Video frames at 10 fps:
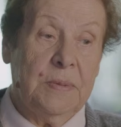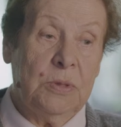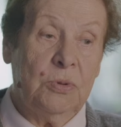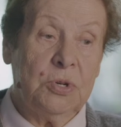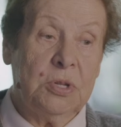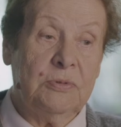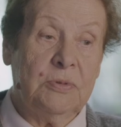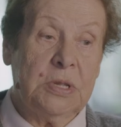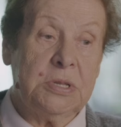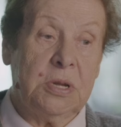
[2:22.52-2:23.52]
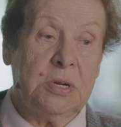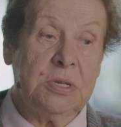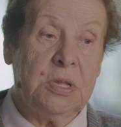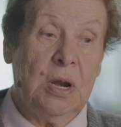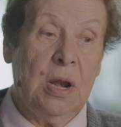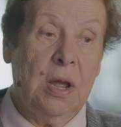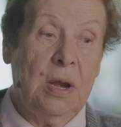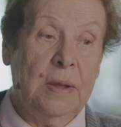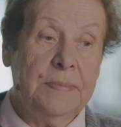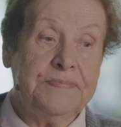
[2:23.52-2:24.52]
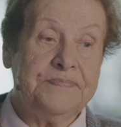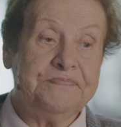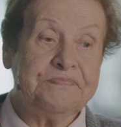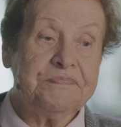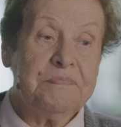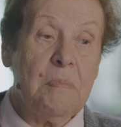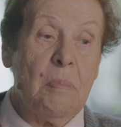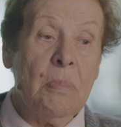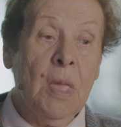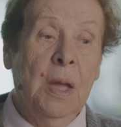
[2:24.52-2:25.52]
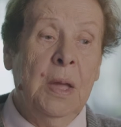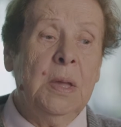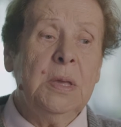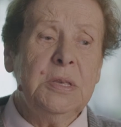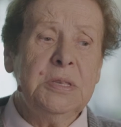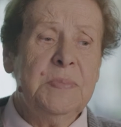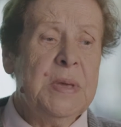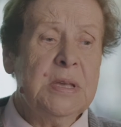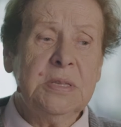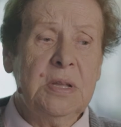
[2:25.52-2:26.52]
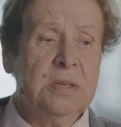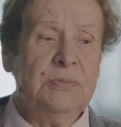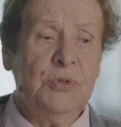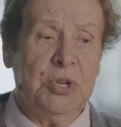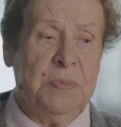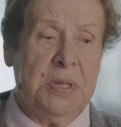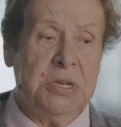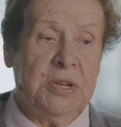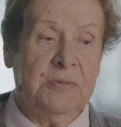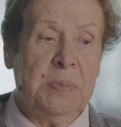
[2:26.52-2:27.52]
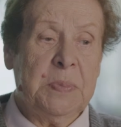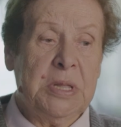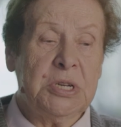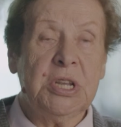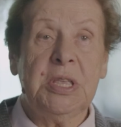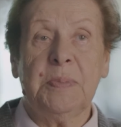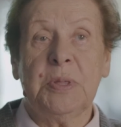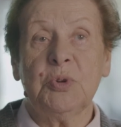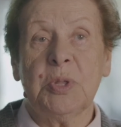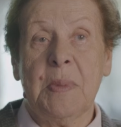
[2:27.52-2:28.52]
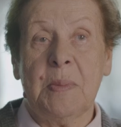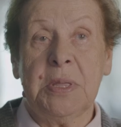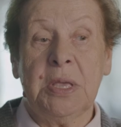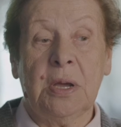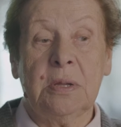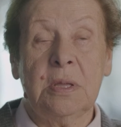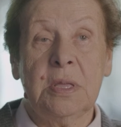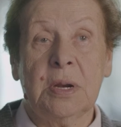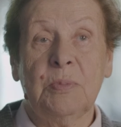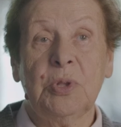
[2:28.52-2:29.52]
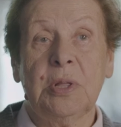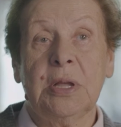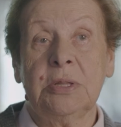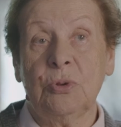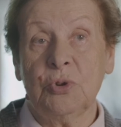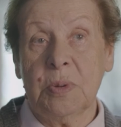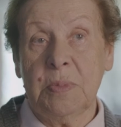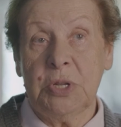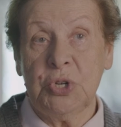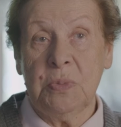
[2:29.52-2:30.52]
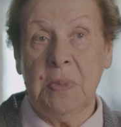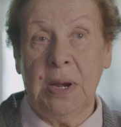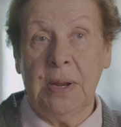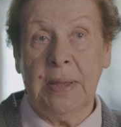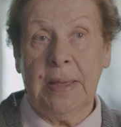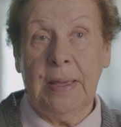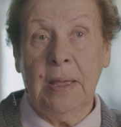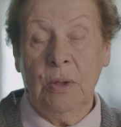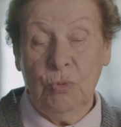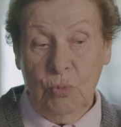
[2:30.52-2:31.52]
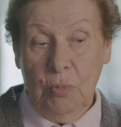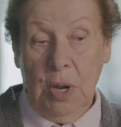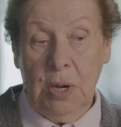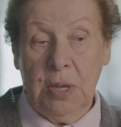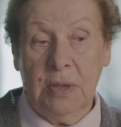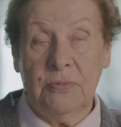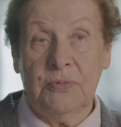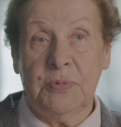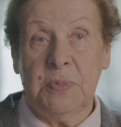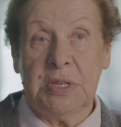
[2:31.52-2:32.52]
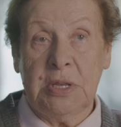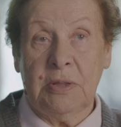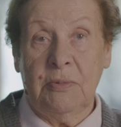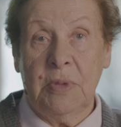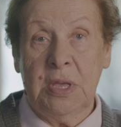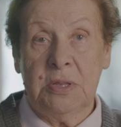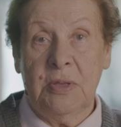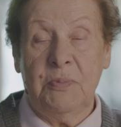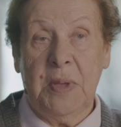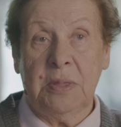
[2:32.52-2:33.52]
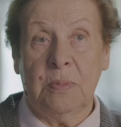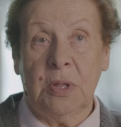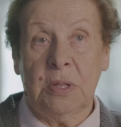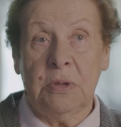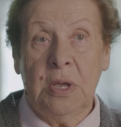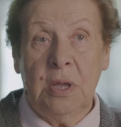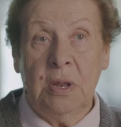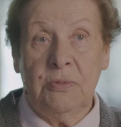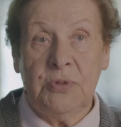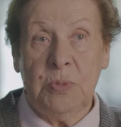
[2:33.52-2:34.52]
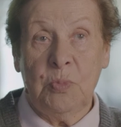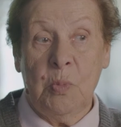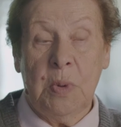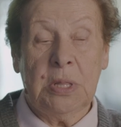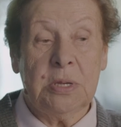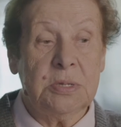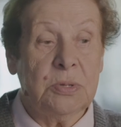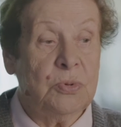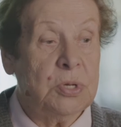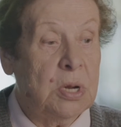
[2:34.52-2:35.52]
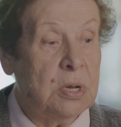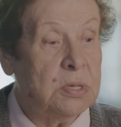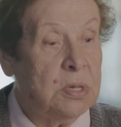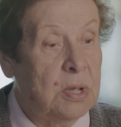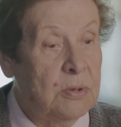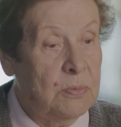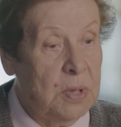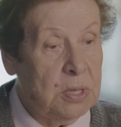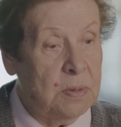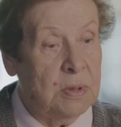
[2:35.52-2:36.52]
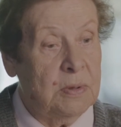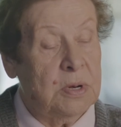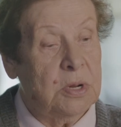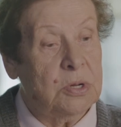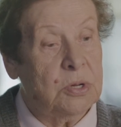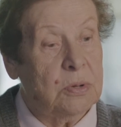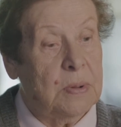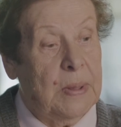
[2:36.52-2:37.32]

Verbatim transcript: Антошиного отца расстреляли. И семья осталась в очень плачевном положении, потому что мама никогда не работала, а Антошка был еще маленький. Ну, маленький, в смысле, там, я не знаю, в пятом или в седьмом классе учились. В пятом, наверное, еще.